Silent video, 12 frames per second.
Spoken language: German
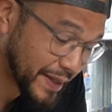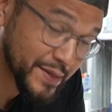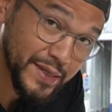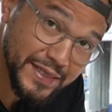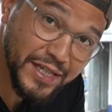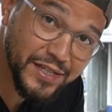
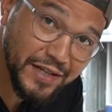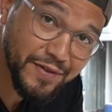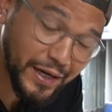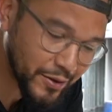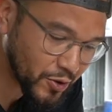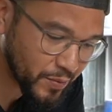Exzenterschleifer
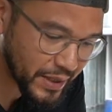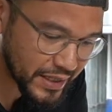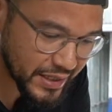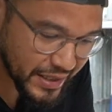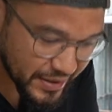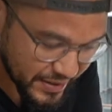auch noch machen
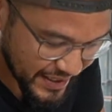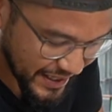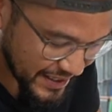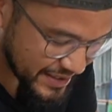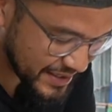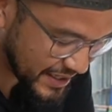kann, die
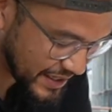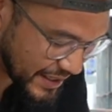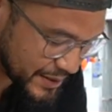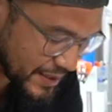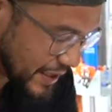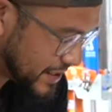Kanten hier
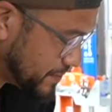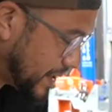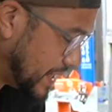ganz leicht